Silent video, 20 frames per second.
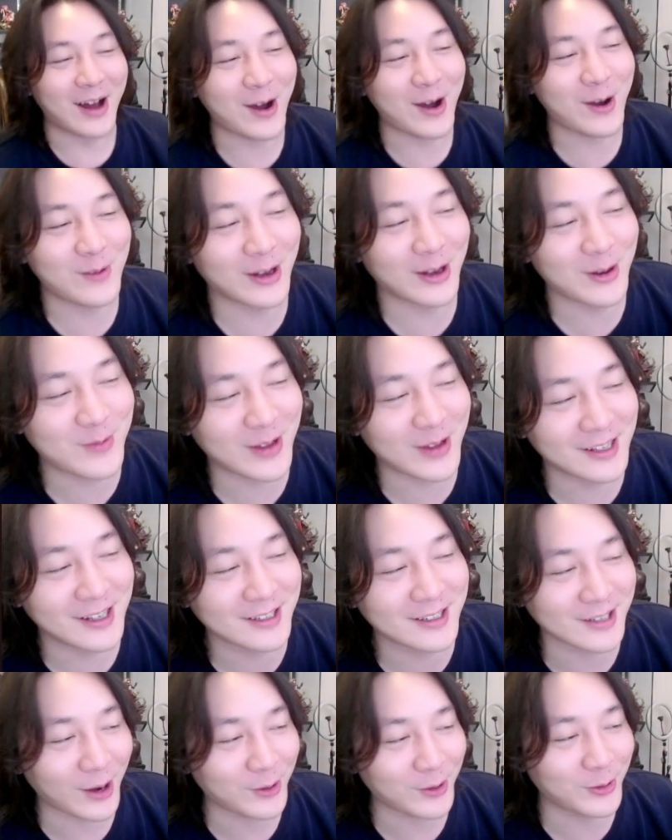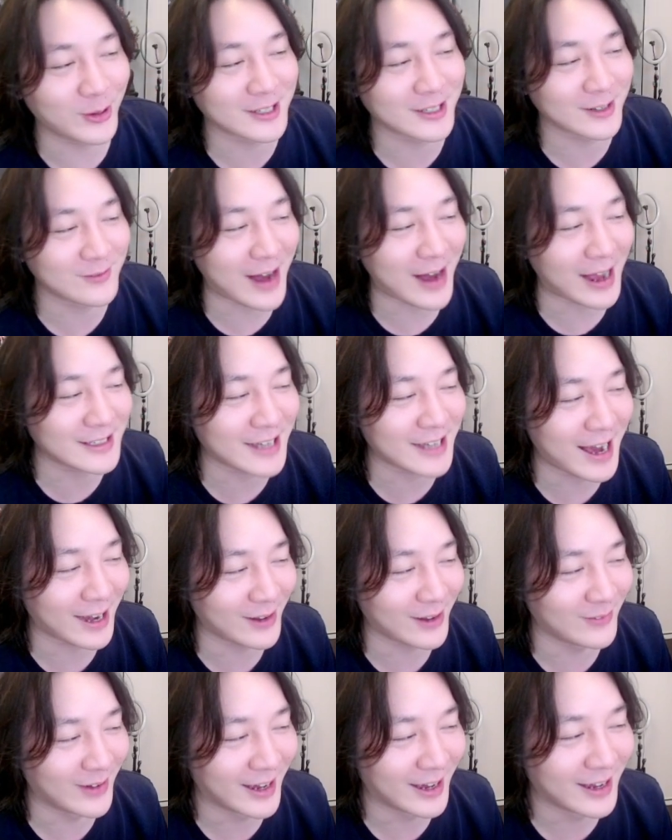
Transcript: 后面就变成小学生骂架了吧？